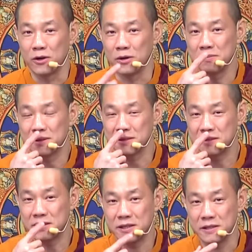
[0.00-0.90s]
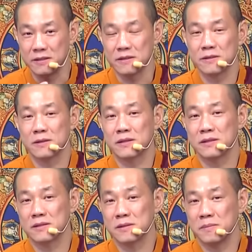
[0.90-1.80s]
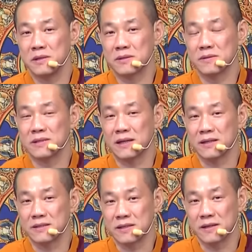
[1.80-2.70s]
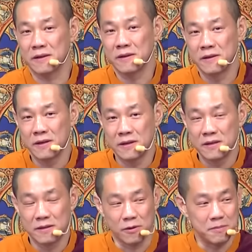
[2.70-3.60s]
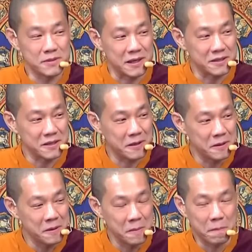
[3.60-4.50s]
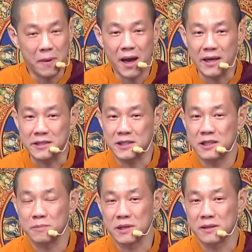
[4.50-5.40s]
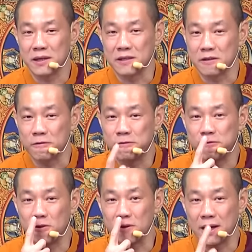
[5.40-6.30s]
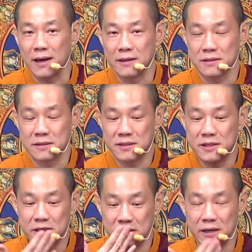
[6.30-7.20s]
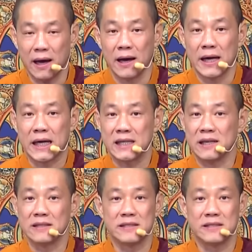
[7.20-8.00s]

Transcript: 我们的气就是密宗讲的这个，我们讲这个脉气明点，这个风啊，这气啊，跟人